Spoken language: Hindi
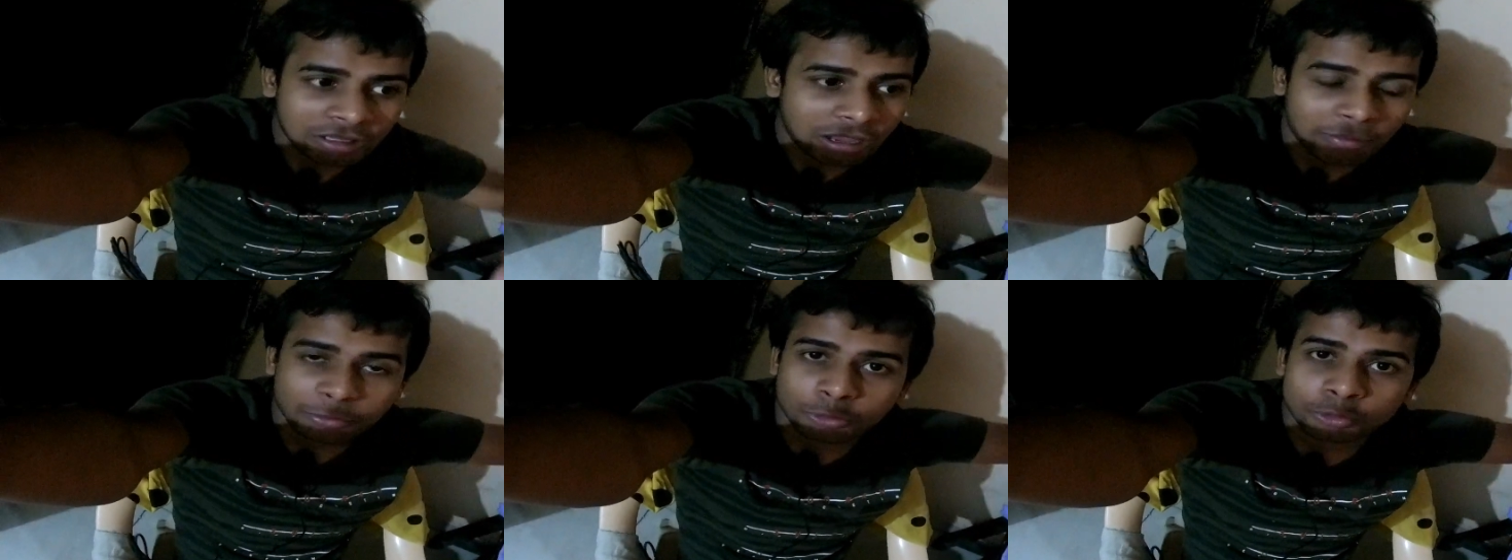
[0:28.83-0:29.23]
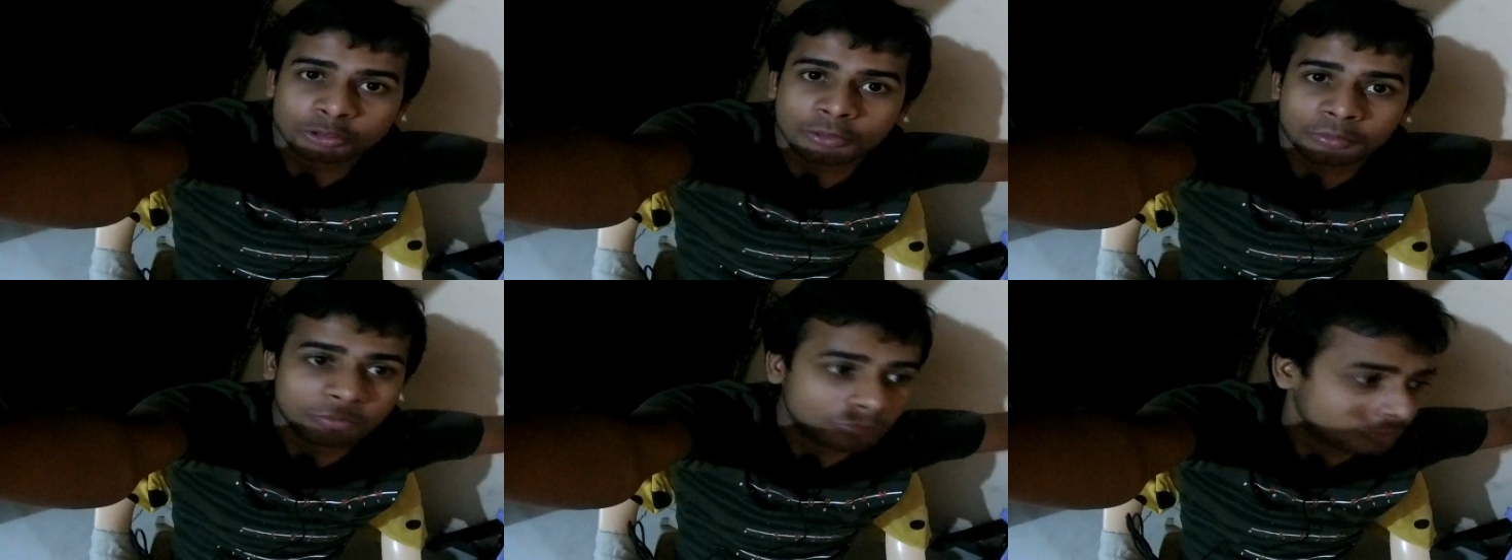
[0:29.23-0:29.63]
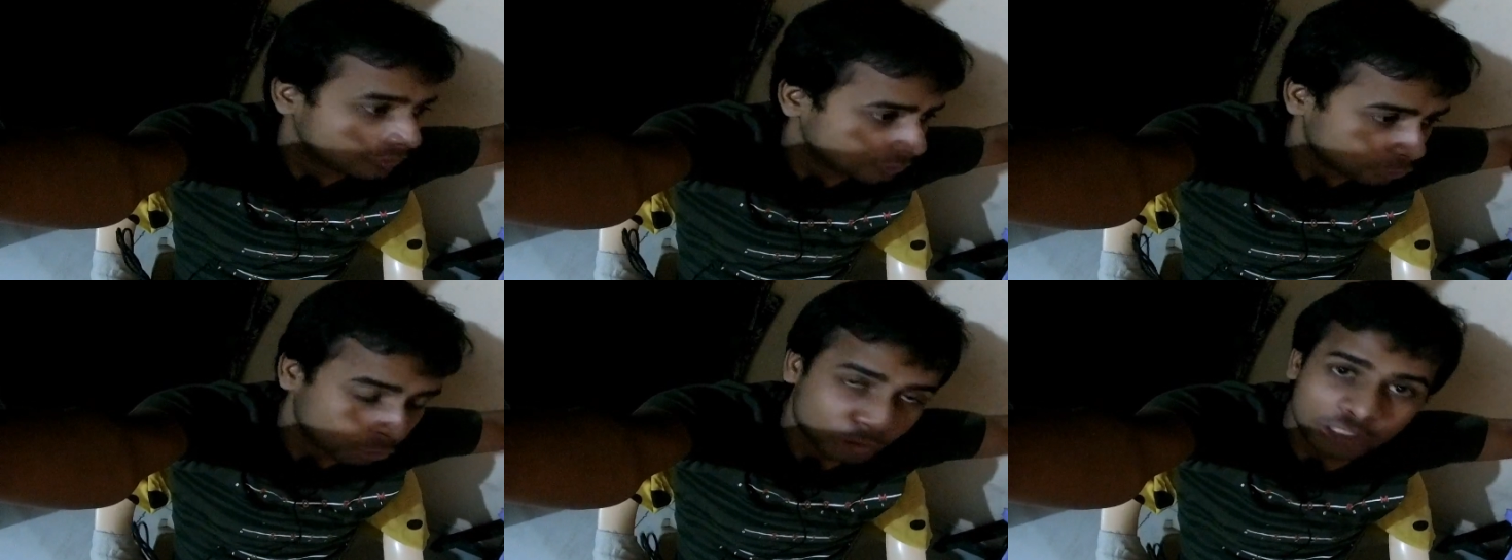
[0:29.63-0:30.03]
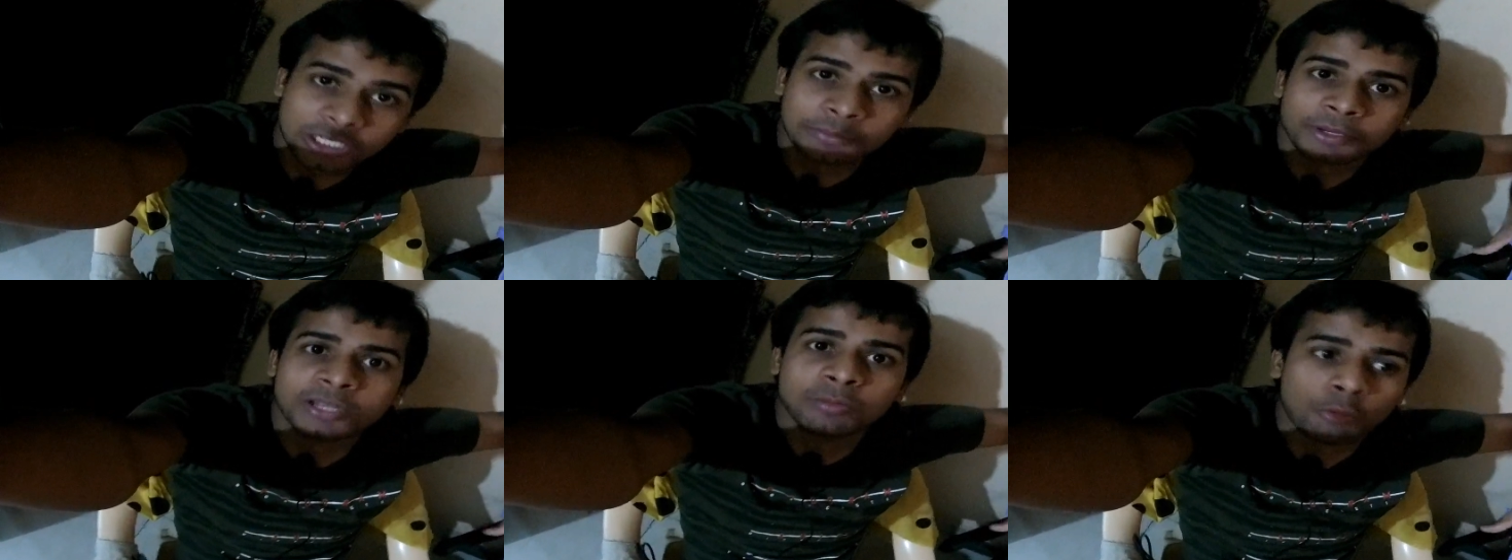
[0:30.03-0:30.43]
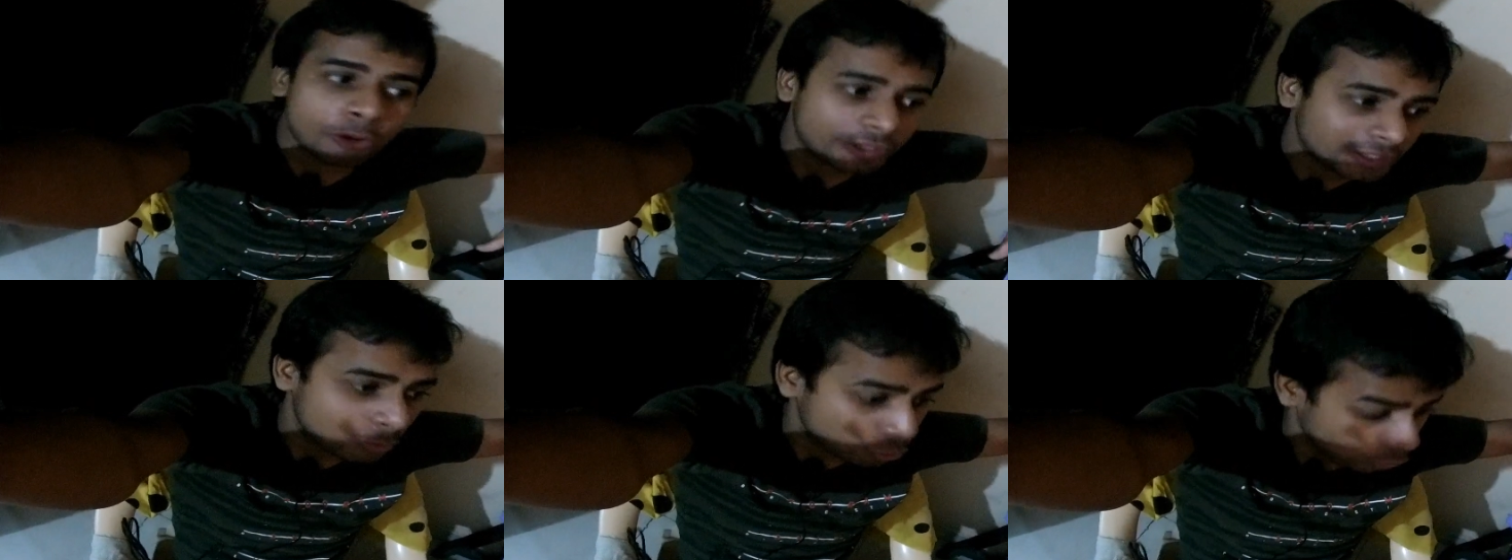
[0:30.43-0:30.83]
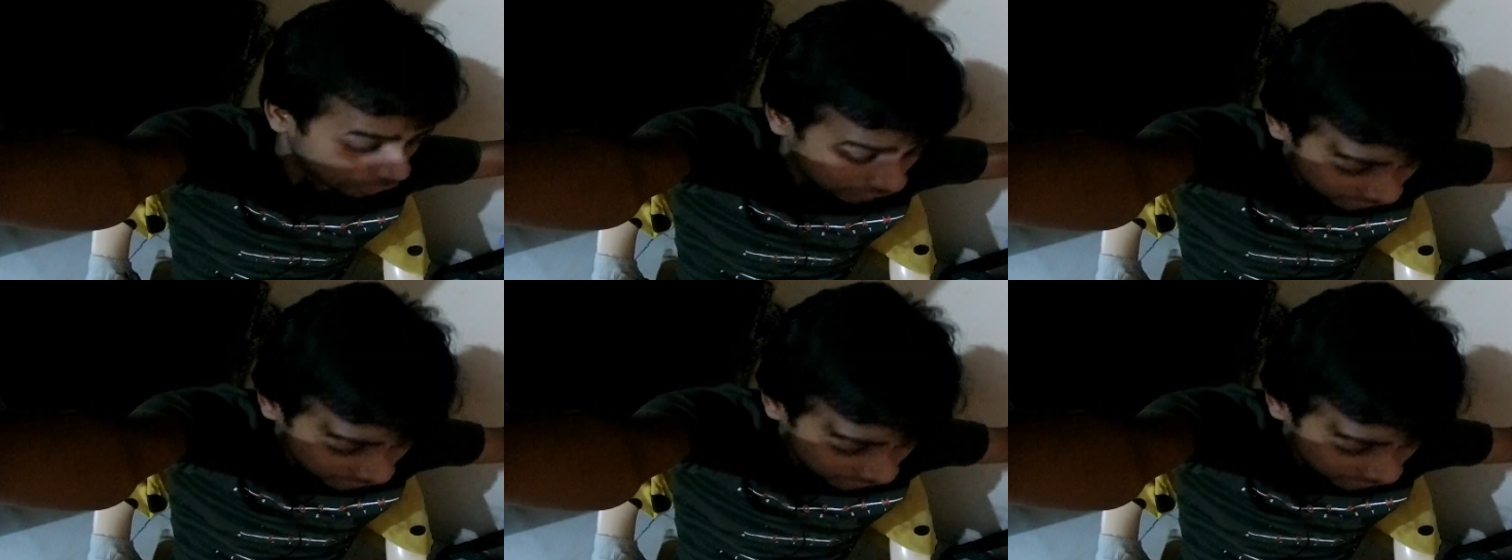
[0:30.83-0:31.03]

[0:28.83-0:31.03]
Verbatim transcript: अभी तो सब जो डिलीवरी बॉय है वो